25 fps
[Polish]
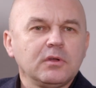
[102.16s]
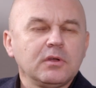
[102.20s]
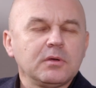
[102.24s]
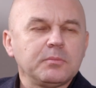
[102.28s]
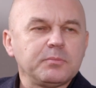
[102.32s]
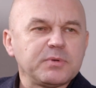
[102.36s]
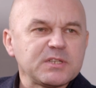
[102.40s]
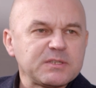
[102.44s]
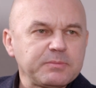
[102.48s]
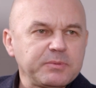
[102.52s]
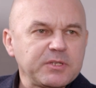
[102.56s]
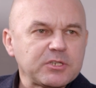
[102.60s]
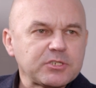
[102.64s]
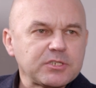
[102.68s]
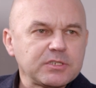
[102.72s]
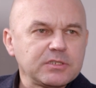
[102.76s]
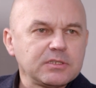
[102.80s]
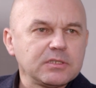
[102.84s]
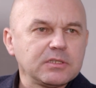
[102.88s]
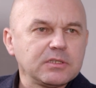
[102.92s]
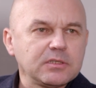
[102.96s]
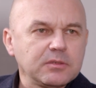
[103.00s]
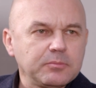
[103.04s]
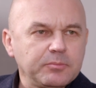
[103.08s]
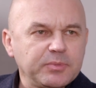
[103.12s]

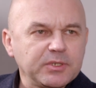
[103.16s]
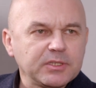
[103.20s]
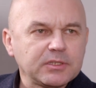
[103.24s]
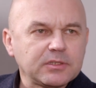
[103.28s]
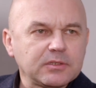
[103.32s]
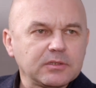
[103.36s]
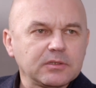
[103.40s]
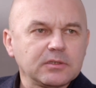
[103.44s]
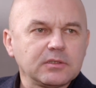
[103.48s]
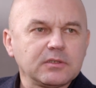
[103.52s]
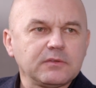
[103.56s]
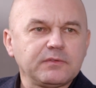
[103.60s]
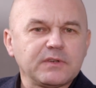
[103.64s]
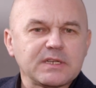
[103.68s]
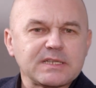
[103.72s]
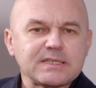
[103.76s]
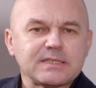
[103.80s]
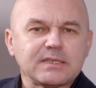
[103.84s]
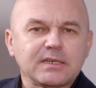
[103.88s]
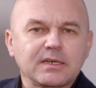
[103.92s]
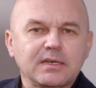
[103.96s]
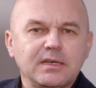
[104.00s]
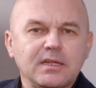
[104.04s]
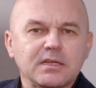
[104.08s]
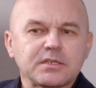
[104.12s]
bezpieczny byt w
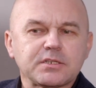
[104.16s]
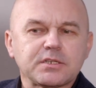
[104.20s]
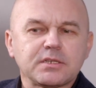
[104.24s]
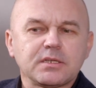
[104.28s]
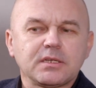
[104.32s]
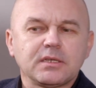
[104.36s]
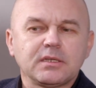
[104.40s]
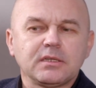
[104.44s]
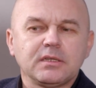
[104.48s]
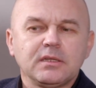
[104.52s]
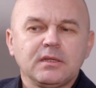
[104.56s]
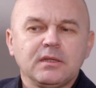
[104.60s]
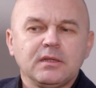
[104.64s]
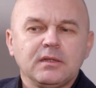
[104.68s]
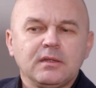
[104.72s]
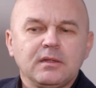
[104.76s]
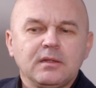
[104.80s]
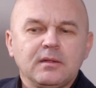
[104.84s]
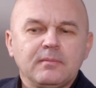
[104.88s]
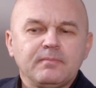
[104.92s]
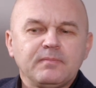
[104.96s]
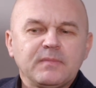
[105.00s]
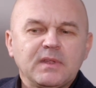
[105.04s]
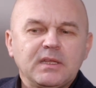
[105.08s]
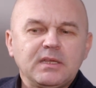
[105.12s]
ekstraklasie.
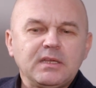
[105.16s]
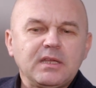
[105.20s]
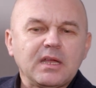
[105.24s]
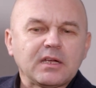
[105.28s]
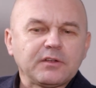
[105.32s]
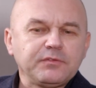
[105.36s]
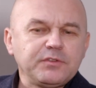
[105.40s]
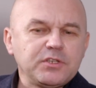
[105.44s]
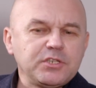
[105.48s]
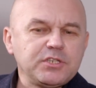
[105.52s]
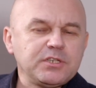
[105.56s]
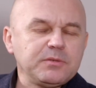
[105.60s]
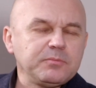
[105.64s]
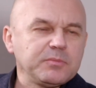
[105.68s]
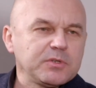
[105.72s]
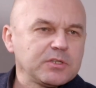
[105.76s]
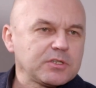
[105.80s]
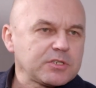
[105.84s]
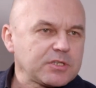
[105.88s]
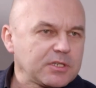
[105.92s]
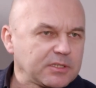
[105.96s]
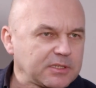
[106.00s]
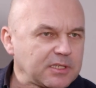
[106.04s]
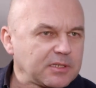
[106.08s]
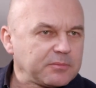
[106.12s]
I jak widzimy,
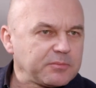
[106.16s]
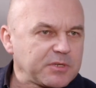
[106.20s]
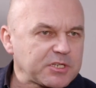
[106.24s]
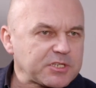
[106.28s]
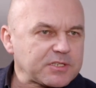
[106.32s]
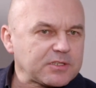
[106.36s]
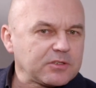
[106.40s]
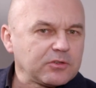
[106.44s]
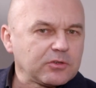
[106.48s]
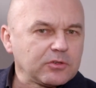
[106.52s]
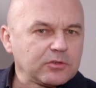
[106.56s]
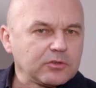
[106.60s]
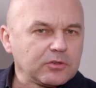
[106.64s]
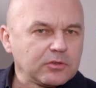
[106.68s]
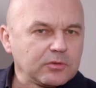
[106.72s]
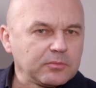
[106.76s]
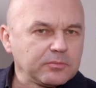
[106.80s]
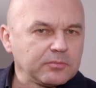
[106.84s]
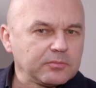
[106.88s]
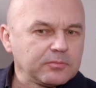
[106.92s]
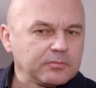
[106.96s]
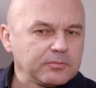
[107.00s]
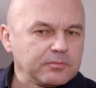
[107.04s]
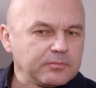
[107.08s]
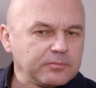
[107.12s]
że ten mecz z
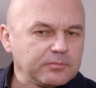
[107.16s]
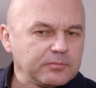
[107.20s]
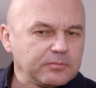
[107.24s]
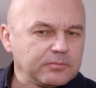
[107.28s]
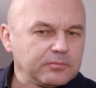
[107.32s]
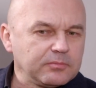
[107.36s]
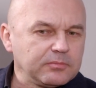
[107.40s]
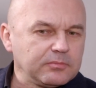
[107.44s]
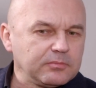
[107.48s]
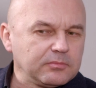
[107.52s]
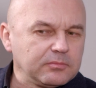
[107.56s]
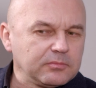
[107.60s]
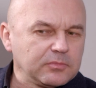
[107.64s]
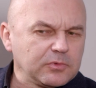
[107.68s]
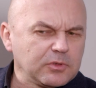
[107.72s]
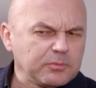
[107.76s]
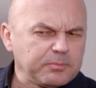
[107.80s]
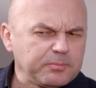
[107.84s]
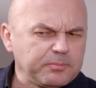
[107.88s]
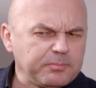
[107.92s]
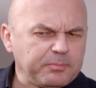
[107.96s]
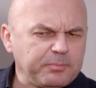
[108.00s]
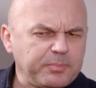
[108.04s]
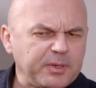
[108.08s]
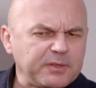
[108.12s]
Koroną, no
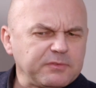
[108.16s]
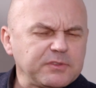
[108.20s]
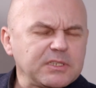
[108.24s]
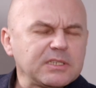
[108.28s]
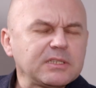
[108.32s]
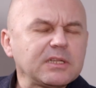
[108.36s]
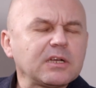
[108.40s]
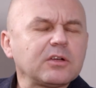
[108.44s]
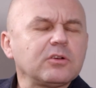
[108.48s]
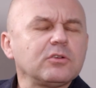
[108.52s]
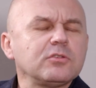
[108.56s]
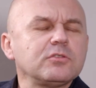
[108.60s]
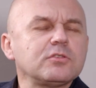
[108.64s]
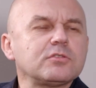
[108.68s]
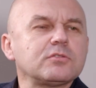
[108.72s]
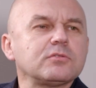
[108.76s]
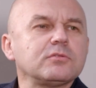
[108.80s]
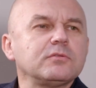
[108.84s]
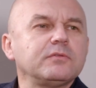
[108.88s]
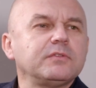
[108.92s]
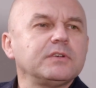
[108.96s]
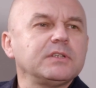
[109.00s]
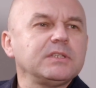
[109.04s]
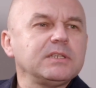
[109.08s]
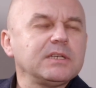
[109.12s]
pewnie na
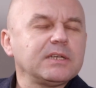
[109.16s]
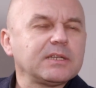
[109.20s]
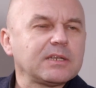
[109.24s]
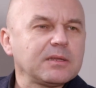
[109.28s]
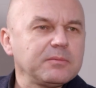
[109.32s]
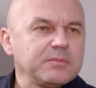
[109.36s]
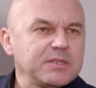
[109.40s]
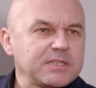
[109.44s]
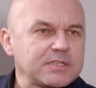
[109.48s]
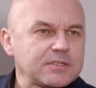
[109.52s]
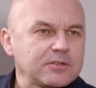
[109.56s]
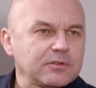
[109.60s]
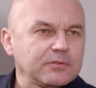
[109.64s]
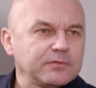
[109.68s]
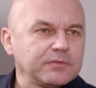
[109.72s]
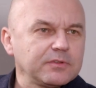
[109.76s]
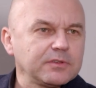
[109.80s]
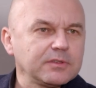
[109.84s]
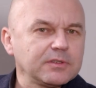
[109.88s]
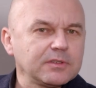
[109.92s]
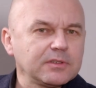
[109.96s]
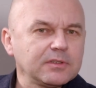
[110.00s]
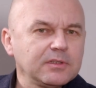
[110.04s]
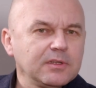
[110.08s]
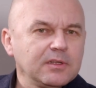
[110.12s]
końcu wynik
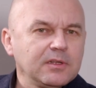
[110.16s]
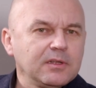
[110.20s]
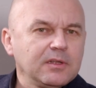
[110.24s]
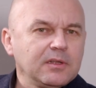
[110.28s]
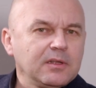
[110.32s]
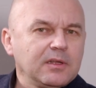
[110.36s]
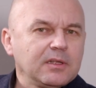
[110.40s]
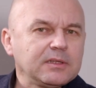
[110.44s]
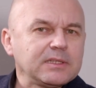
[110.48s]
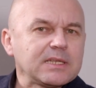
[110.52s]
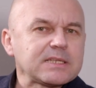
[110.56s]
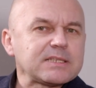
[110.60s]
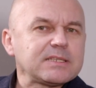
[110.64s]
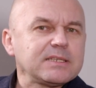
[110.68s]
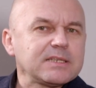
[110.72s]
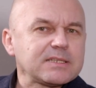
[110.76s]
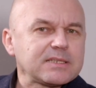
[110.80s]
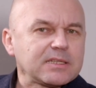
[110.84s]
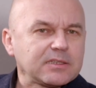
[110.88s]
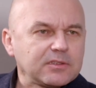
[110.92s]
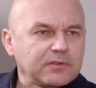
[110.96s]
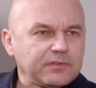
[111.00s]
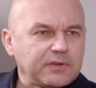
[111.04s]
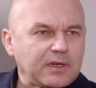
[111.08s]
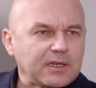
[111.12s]
remisowy nas nie
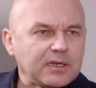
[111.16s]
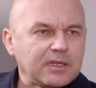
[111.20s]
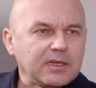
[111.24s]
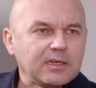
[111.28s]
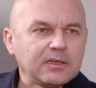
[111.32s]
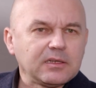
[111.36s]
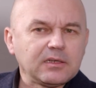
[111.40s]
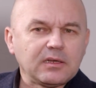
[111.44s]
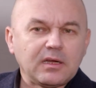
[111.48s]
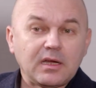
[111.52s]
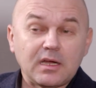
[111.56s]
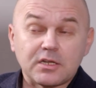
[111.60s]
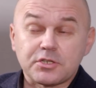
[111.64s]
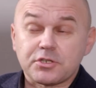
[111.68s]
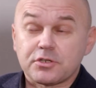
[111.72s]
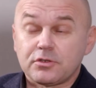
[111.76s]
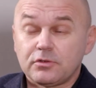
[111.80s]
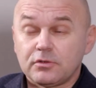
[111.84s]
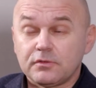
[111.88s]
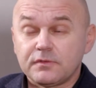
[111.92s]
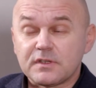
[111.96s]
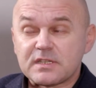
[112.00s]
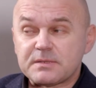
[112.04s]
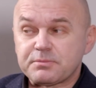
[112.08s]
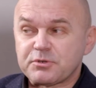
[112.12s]
zadowala,
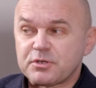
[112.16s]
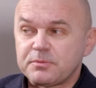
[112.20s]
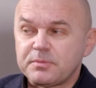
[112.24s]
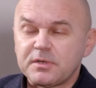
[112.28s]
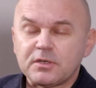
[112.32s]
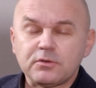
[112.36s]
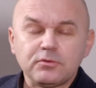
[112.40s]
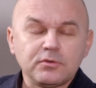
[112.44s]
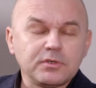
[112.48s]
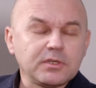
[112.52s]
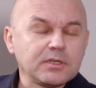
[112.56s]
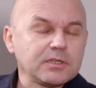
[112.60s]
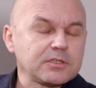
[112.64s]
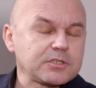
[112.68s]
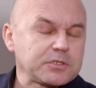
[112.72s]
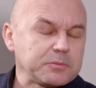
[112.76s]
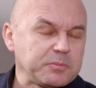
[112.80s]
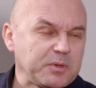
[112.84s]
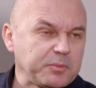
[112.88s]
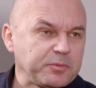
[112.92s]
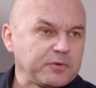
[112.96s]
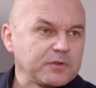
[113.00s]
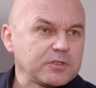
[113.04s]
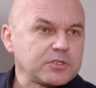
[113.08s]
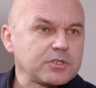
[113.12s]
aczkolwiek z przebiegu gry
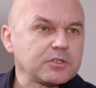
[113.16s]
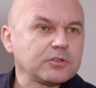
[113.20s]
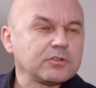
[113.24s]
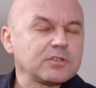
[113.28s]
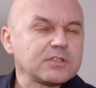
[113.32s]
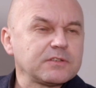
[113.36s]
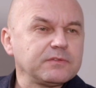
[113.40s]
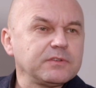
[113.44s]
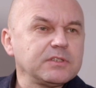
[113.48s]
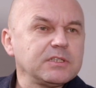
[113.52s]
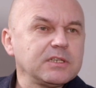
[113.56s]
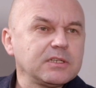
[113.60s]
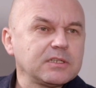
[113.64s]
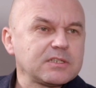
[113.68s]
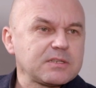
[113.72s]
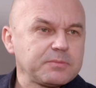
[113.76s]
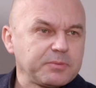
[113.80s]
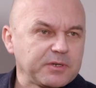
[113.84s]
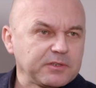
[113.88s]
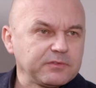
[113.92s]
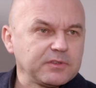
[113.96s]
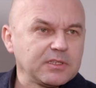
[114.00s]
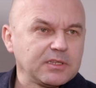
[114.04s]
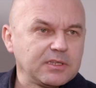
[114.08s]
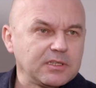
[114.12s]
trzeba powiedzieć, że to jest wynik
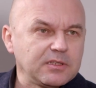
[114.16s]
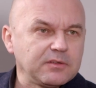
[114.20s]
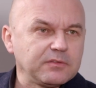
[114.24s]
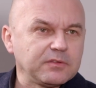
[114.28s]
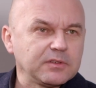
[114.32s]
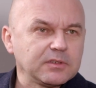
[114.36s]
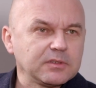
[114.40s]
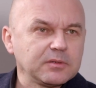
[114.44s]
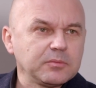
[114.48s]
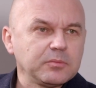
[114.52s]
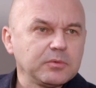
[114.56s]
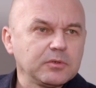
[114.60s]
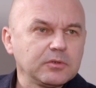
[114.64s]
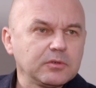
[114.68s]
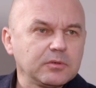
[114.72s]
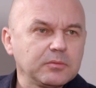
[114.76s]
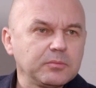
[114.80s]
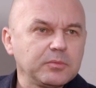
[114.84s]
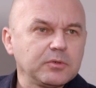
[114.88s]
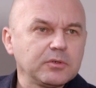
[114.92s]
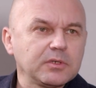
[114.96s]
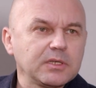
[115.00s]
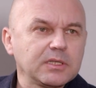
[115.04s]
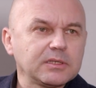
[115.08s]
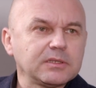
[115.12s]
sprawiedliwy, bo,
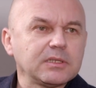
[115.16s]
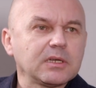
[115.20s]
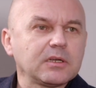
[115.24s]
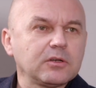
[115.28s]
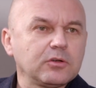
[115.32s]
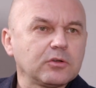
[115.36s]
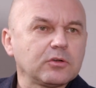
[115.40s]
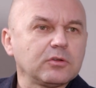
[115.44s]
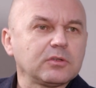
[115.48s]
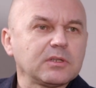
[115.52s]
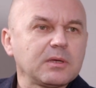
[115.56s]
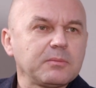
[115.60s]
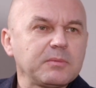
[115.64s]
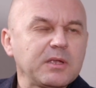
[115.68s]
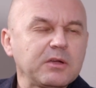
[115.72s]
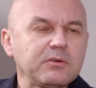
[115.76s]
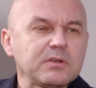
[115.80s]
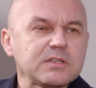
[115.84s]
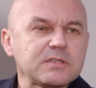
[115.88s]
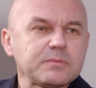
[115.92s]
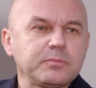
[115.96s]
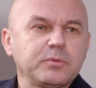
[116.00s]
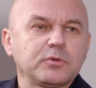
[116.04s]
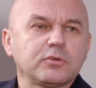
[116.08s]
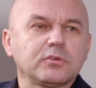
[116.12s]
bo jednak Korona miała
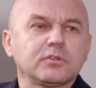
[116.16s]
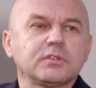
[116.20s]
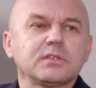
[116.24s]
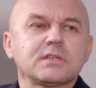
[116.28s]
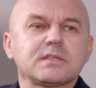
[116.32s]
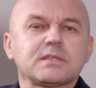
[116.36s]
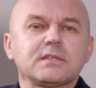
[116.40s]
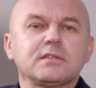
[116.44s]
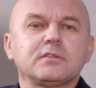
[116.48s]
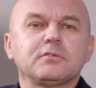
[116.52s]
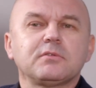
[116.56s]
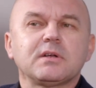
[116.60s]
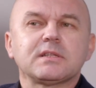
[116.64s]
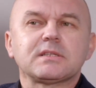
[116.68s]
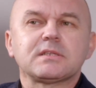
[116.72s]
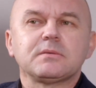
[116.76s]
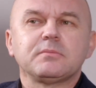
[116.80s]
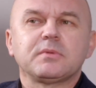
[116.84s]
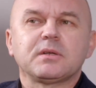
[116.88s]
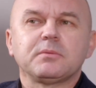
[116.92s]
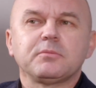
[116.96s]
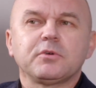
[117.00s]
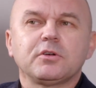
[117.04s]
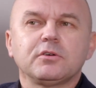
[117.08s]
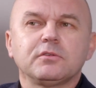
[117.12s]
sporo tych sytuacji
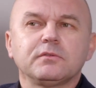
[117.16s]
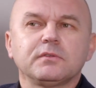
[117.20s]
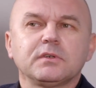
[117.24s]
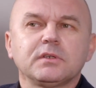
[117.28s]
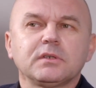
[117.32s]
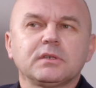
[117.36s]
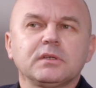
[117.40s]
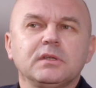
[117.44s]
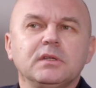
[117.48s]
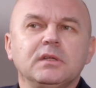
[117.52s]
bramkowych.